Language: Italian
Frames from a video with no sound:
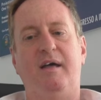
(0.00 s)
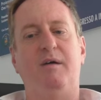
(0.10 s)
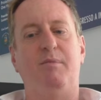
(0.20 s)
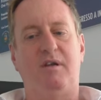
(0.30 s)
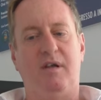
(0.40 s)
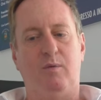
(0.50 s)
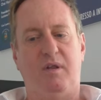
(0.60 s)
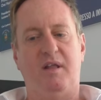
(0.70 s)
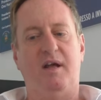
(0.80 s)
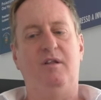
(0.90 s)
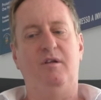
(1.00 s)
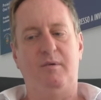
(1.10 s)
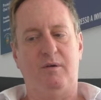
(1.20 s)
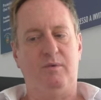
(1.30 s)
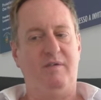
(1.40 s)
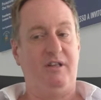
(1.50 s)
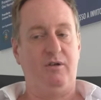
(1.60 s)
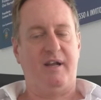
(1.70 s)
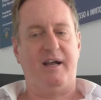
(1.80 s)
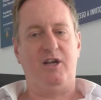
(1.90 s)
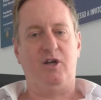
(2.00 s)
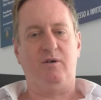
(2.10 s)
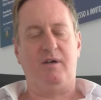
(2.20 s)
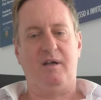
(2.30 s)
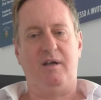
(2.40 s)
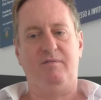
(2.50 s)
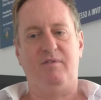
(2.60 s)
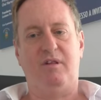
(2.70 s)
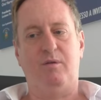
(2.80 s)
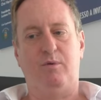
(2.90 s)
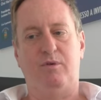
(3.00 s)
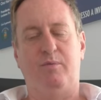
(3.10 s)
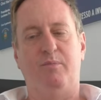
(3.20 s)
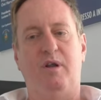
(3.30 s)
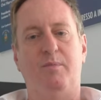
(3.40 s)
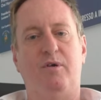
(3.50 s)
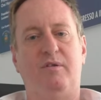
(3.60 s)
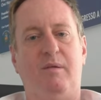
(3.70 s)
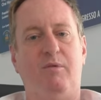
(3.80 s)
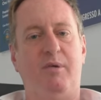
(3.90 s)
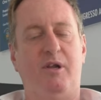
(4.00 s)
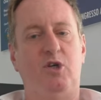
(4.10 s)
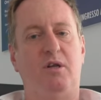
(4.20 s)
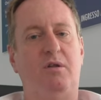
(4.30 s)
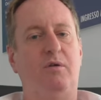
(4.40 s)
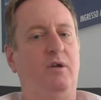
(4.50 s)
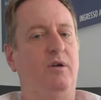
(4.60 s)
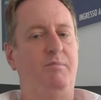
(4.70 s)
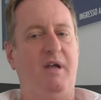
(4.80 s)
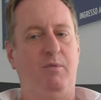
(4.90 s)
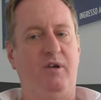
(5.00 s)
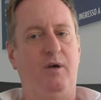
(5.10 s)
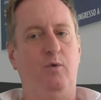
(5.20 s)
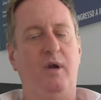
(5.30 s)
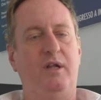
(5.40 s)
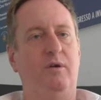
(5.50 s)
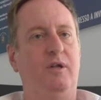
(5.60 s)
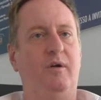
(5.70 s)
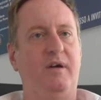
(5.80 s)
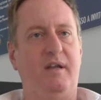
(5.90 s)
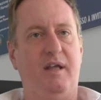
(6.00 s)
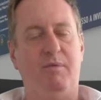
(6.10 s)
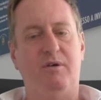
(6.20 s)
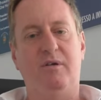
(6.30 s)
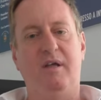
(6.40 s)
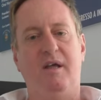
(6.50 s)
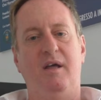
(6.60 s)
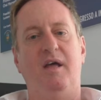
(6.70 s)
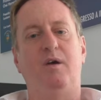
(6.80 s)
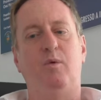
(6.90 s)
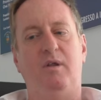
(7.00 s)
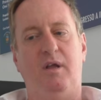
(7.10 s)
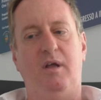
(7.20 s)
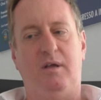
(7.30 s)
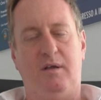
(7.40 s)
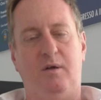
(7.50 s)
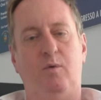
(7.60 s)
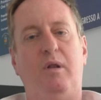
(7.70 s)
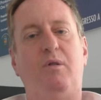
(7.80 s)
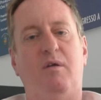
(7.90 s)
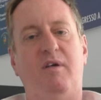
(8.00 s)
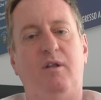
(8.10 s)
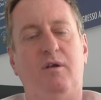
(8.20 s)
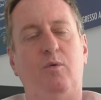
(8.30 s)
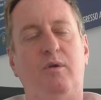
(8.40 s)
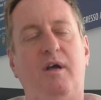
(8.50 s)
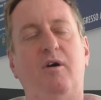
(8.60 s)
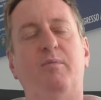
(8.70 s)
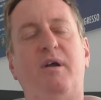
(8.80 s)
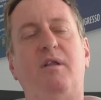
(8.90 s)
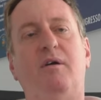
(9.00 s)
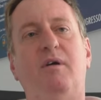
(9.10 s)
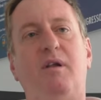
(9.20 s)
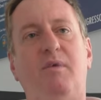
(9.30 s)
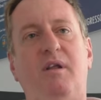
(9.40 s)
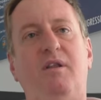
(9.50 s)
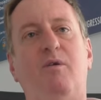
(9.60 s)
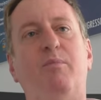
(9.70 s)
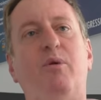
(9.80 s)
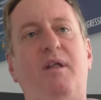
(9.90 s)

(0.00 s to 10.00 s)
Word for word: anche perché quest'anno, per un evento tragico che ha visto purtroppo la morte del mio predecessore, non abbiamo inaugurato l'anno accademico e quindi eh, questo evento a cui tengo particolarmente è un